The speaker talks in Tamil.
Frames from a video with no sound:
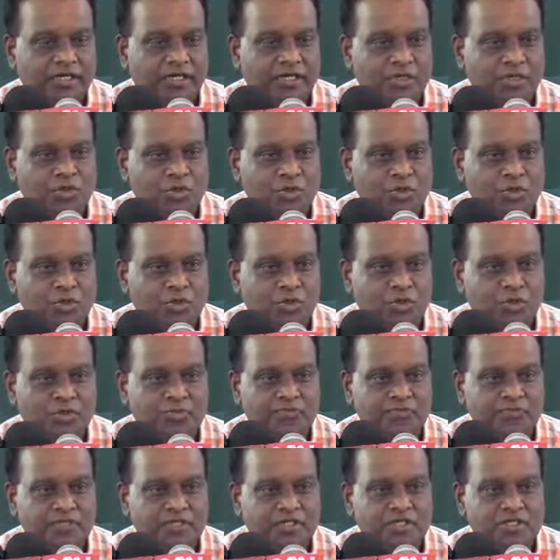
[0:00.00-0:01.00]
இது ஒரு
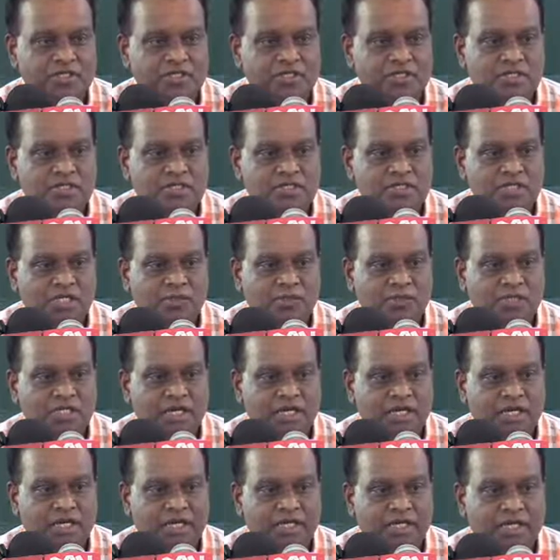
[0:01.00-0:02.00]

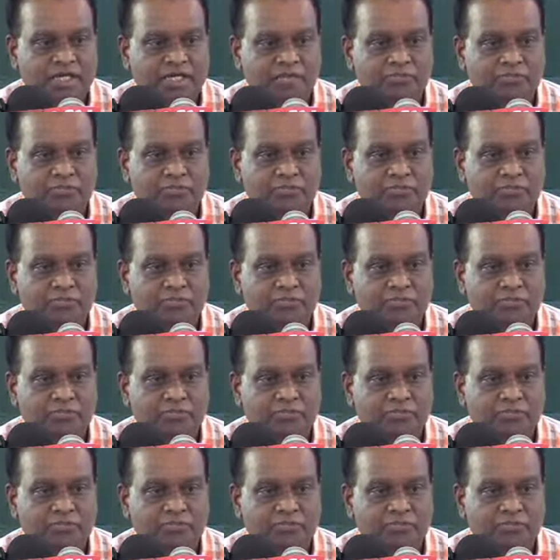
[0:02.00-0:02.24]
சமுதாய